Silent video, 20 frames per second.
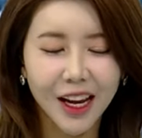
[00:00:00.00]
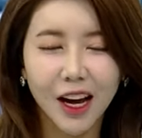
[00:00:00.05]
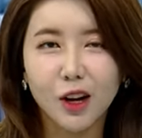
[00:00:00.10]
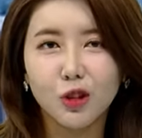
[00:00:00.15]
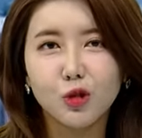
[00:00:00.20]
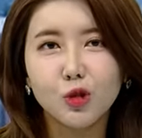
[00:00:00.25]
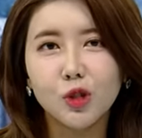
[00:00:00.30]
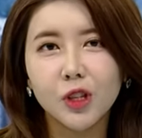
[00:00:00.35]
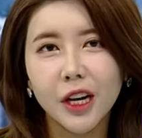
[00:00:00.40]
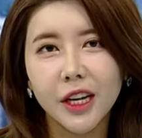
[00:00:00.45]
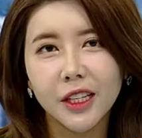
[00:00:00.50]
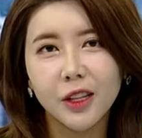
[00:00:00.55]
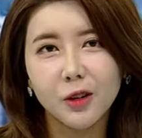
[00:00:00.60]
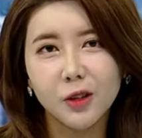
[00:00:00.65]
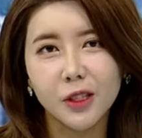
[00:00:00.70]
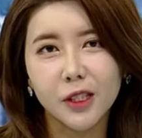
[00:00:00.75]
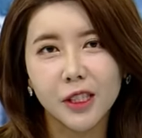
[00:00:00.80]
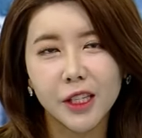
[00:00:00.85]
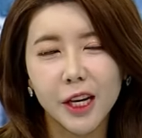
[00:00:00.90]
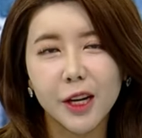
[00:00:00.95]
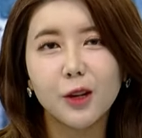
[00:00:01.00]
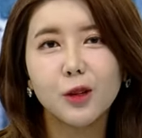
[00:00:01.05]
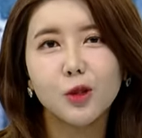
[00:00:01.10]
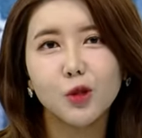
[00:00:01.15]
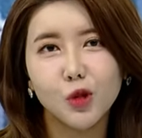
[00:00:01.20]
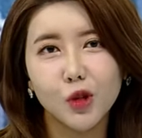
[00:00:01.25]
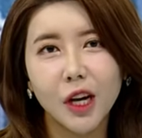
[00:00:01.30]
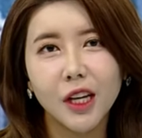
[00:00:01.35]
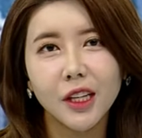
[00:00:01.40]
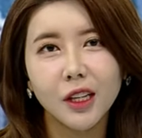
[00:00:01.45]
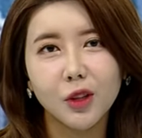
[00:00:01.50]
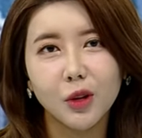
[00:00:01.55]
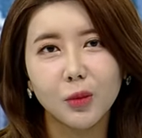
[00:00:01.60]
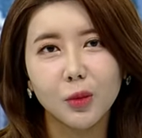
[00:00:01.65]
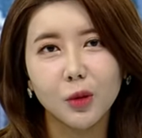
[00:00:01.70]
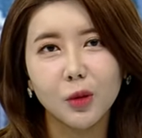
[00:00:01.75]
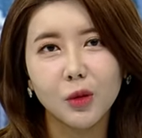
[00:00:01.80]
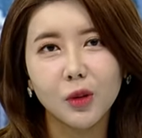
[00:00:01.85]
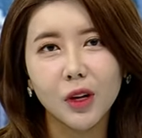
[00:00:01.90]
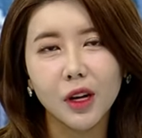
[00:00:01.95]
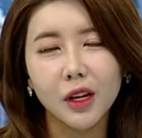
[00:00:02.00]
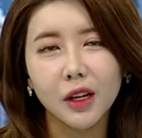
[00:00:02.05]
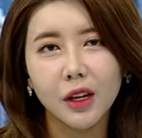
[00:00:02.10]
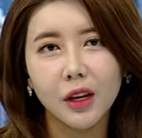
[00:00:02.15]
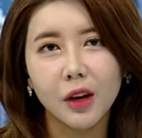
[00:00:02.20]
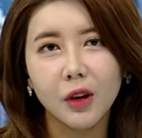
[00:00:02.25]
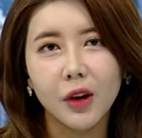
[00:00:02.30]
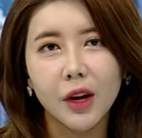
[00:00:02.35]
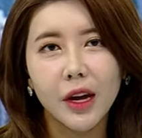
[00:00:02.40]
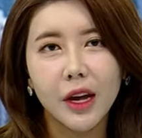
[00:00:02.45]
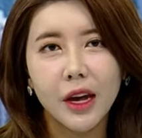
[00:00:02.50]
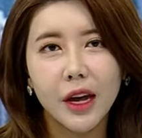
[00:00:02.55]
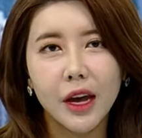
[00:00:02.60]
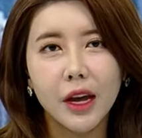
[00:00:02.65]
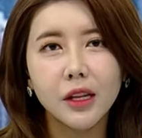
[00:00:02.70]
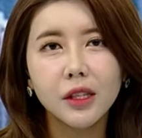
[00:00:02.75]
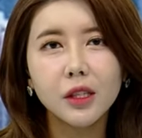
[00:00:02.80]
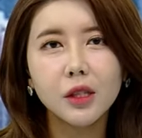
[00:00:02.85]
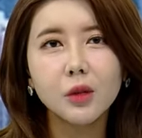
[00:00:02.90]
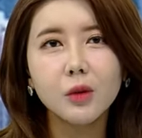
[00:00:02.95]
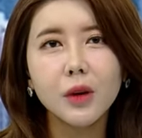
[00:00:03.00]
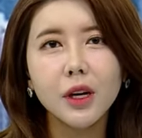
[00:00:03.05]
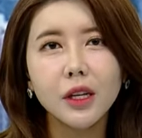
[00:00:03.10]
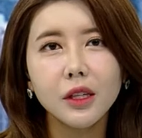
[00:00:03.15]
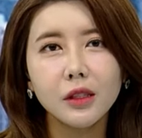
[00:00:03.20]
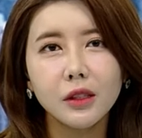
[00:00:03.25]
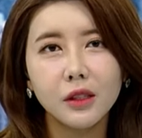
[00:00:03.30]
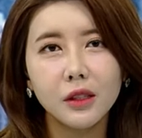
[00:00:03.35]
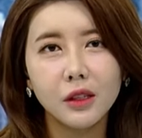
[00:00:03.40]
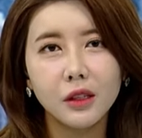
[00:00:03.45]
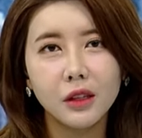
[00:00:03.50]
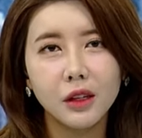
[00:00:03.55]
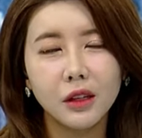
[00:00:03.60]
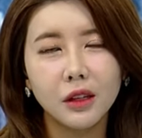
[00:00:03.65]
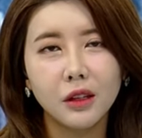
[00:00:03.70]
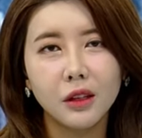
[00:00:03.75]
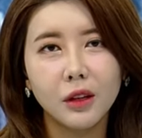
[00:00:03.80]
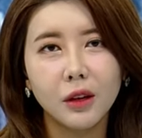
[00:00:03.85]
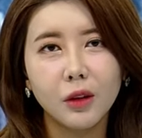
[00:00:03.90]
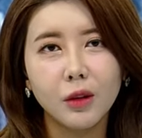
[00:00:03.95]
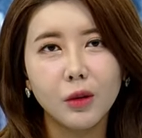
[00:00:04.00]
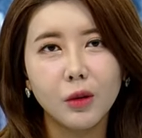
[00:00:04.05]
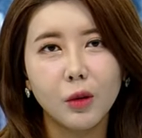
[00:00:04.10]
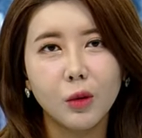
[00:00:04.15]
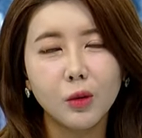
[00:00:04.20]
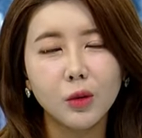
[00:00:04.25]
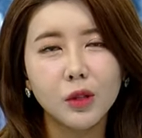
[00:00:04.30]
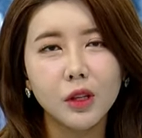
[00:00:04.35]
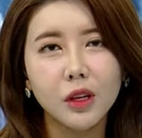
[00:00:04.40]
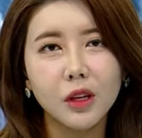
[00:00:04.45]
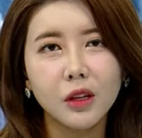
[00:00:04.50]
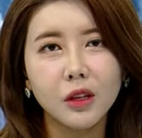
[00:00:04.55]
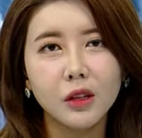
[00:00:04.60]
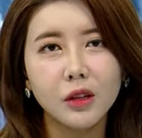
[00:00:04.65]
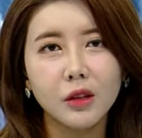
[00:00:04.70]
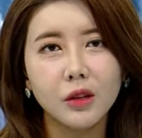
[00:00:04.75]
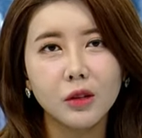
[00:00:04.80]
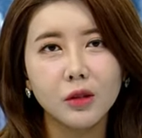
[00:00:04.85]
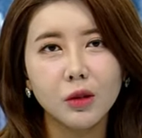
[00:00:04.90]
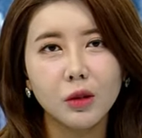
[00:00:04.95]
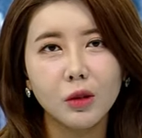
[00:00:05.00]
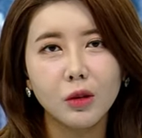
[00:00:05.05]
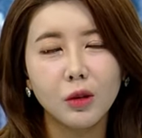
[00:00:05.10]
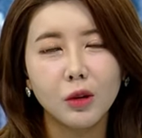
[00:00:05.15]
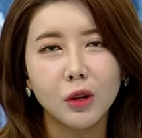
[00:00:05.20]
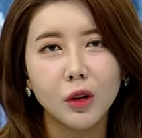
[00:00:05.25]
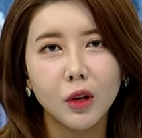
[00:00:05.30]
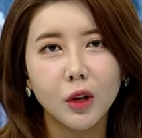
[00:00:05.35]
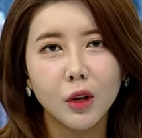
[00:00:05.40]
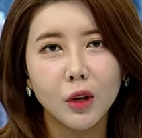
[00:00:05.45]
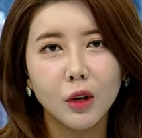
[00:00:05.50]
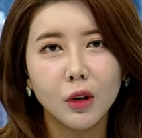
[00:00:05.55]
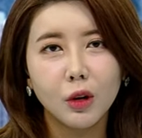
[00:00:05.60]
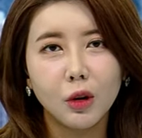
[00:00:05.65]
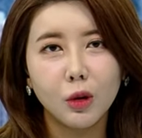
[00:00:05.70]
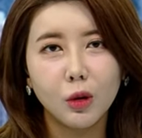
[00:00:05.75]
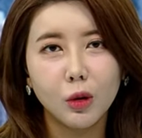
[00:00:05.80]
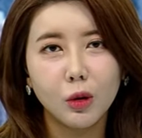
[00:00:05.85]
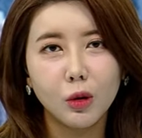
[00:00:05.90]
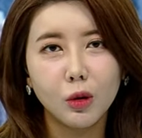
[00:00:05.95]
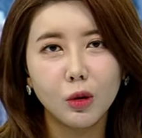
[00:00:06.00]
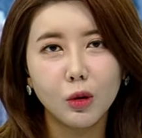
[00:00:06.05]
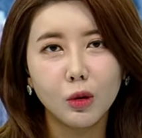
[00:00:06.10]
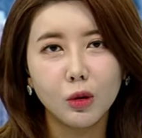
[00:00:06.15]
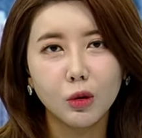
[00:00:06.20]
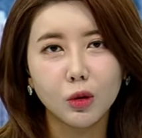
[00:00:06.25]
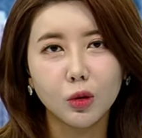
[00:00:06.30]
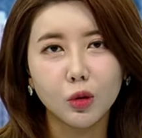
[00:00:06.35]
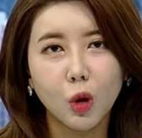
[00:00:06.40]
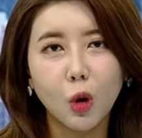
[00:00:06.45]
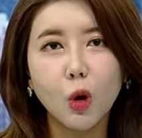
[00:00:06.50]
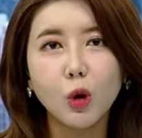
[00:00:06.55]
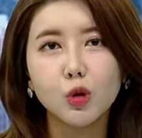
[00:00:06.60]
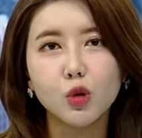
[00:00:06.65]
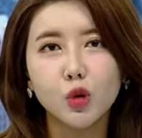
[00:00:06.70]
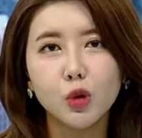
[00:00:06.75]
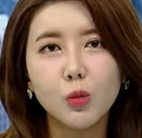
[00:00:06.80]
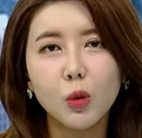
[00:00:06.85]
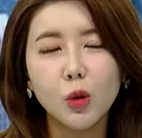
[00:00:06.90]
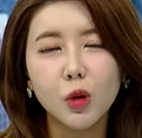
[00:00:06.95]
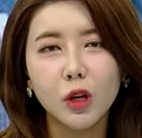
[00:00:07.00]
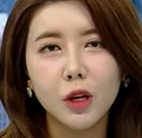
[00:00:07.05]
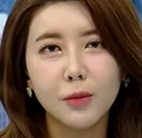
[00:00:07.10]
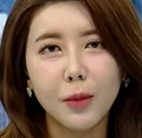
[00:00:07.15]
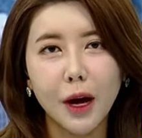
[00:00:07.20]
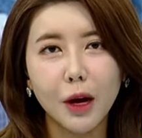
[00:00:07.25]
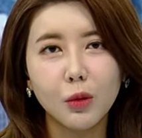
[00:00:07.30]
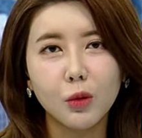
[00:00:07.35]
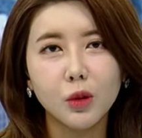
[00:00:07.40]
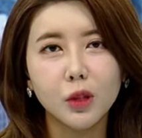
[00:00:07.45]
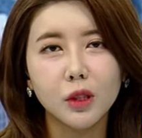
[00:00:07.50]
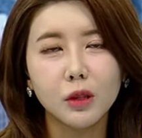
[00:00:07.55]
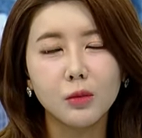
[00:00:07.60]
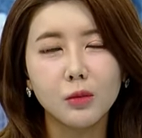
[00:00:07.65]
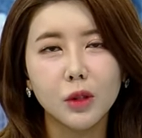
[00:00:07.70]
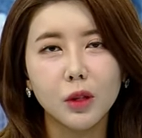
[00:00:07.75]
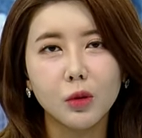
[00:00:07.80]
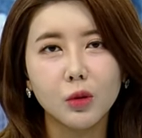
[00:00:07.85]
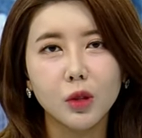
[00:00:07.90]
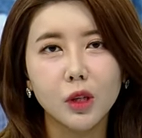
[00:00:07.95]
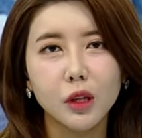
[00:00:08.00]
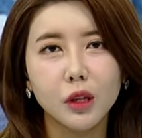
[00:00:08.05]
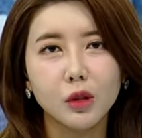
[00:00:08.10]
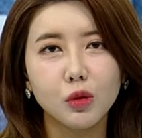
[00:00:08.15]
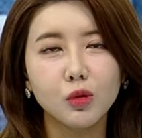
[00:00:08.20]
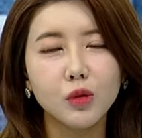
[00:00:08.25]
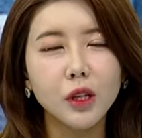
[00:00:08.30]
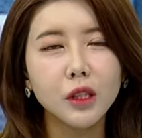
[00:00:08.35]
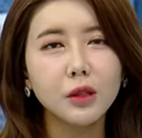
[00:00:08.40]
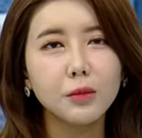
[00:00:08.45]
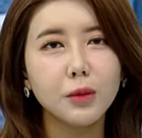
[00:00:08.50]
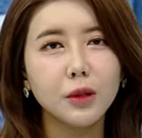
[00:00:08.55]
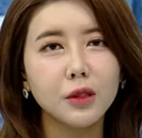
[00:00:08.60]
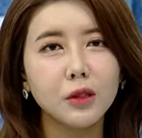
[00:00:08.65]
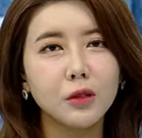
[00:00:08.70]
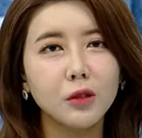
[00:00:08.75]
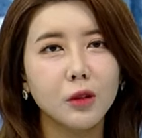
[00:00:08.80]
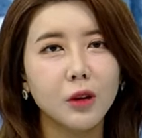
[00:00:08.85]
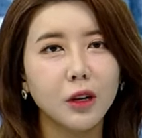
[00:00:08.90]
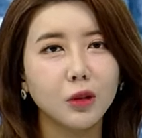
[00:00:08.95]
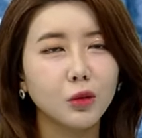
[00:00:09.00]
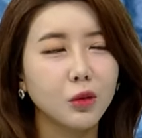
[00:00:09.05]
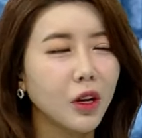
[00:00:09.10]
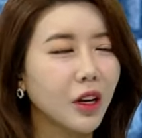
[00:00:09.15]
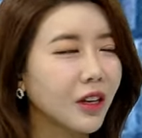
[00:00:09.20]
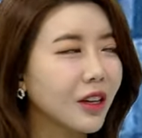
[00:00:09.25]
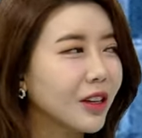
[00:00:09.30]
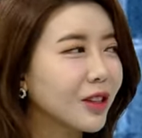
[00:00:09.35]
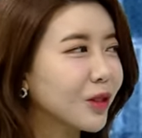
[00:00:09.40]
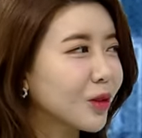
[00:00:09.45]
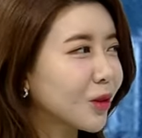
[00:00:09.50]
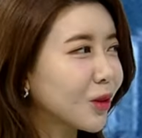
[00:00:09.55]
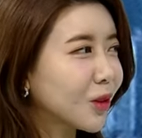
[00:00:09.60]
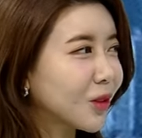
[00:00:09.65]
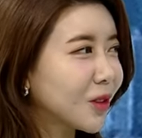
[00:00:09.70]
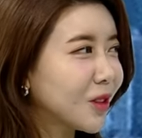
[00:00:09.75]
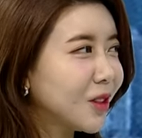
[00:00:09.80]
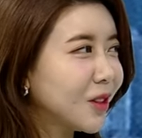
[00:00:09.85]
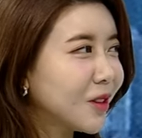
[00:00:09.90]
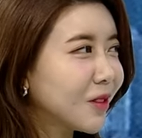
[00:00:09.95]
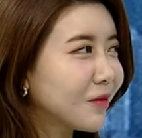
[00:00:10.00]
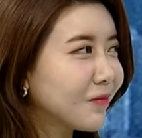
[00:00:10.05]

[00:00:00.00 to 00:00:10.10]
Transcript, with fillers: 자, 우크라이나 재건주 하나 더 보도록 할게요. SY 스틸텍인데요. 어제에 이어서 어, 더 주목을 받고 있습니다. 어제 유난식 파트너랑도 얘기했었거든요.